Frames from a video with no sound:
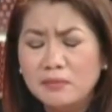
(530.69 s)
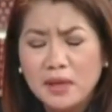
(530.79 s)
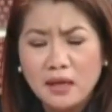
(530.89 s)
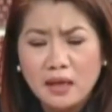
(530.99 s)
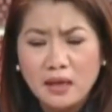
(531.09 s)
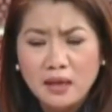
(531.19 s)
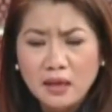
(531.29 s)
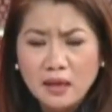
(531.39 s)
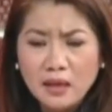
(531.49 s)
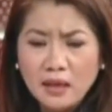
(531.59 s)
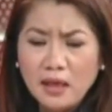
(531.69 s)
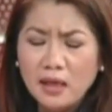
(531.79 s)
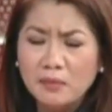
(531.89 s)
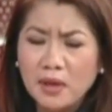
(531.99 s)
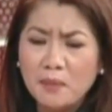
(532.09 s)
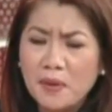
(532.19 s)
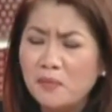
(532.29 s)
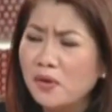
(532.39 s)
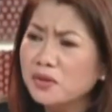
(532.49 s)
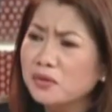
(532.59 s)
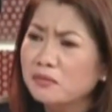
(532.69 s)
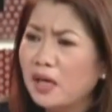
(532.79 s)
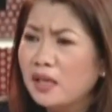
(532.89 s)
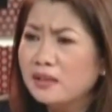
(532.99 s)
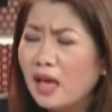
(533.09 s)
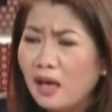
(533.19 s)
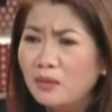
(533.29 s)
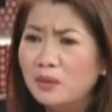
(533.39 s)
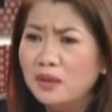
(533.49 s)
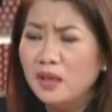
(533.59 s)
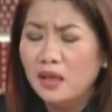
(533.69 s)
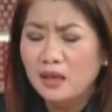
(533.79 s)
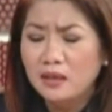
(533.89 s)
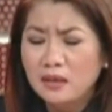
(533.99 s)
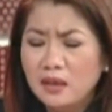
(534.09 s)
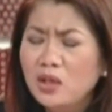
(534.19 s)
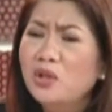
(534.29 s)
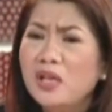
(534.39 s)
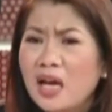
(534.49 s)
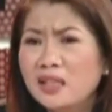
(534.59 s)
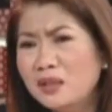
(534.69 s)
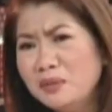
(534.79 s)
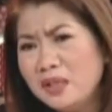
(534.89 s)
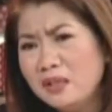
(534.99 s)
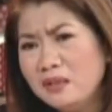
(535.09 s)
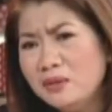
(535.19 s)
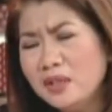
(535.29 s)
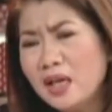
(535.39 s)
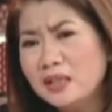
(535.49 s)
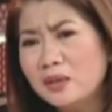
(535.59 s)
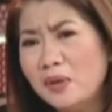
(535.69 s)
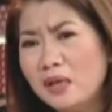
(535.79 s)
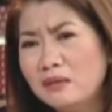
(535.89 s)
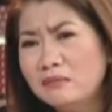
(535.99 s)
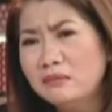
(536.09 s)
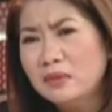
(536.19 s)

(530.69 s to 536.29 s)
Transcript: ng mga ilang mga pamosong mga tao na yun nga daw eh. Yun nga daw ang...